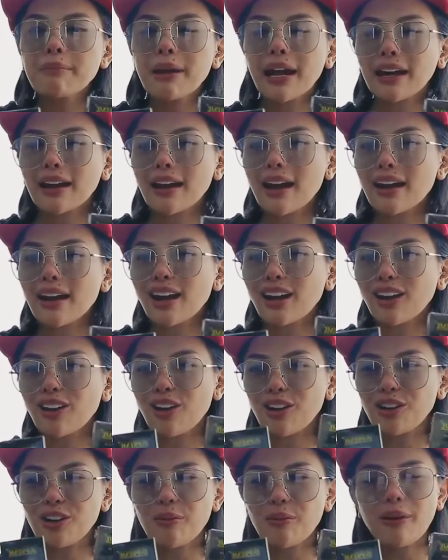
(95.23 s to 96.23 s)
dan kalian
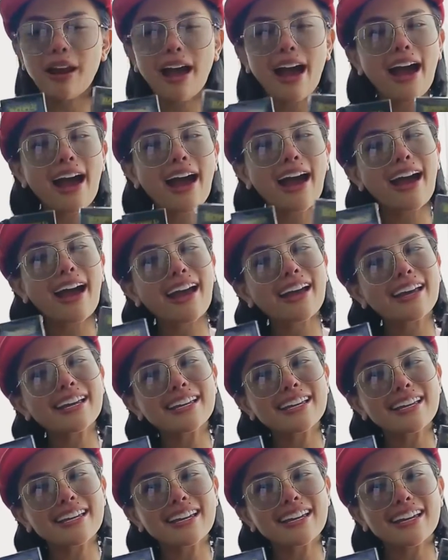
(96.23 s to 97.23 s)
tahulah siapa itu.
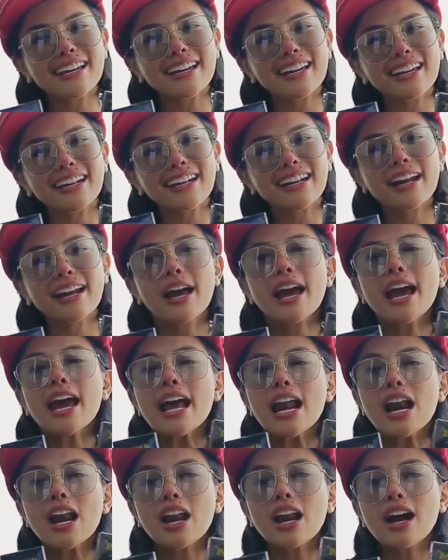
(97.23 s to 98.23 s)

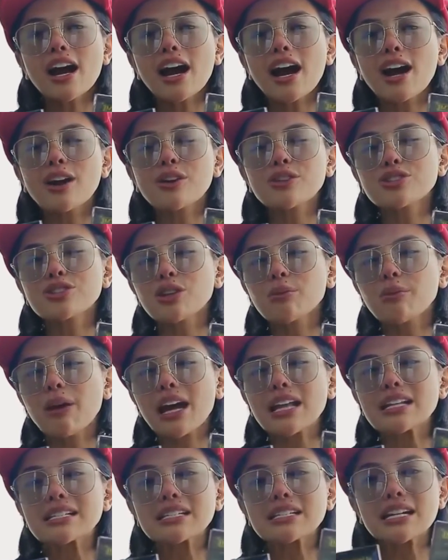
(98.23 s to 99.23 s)
Tiba-tiba ada yang
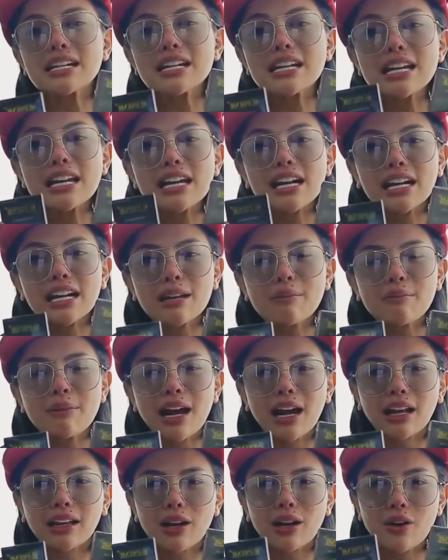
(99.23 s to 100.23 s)
membenci gue atau
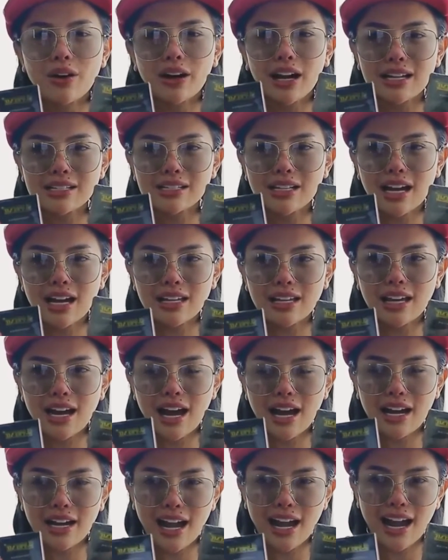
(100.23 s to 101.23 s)

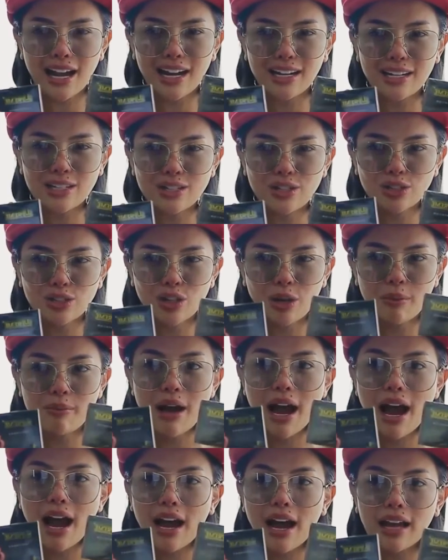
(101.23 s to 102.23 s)
kelompotan-kelompotan
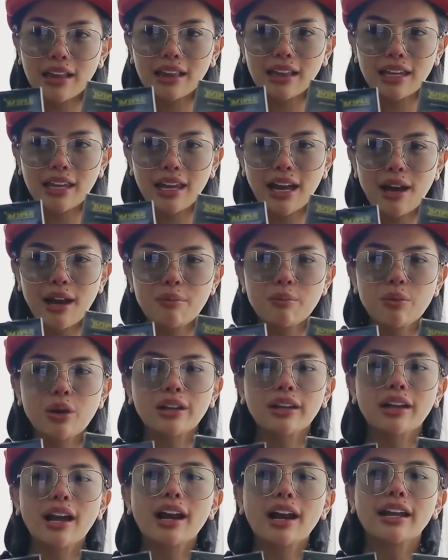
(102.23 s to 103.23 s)
yang tidak suka
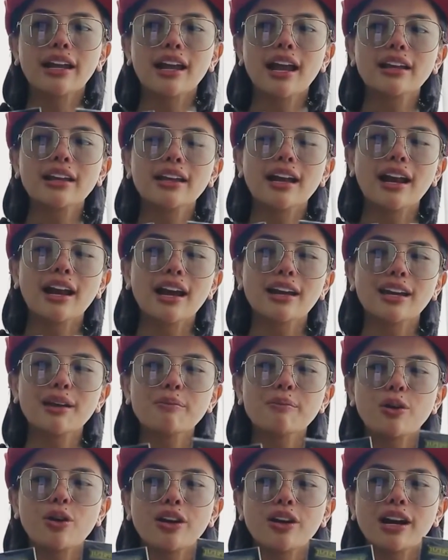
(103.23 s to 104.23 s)
sama gue memotong
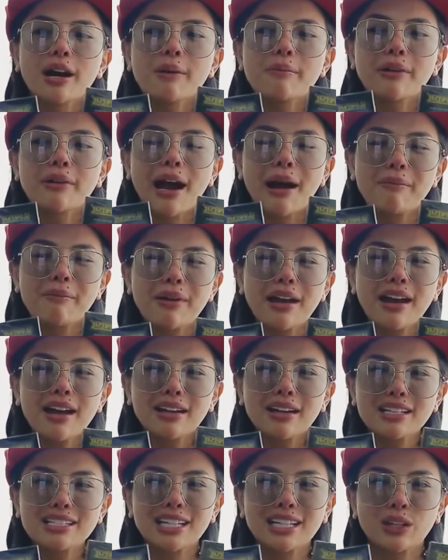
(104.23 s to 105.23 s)
video tersebut
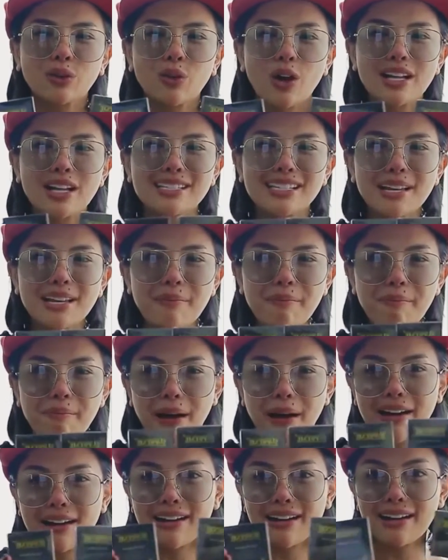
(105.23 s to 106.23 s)
jadi
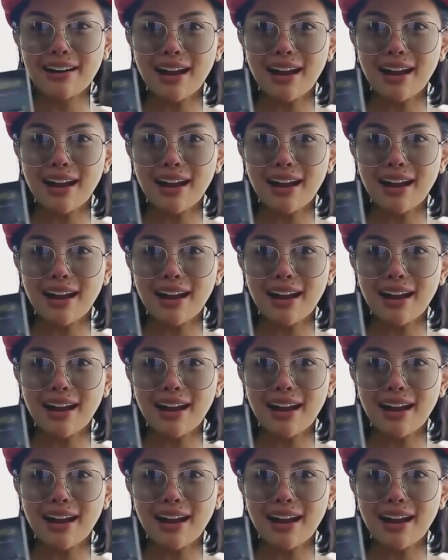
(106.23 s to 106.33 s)
seolah-olah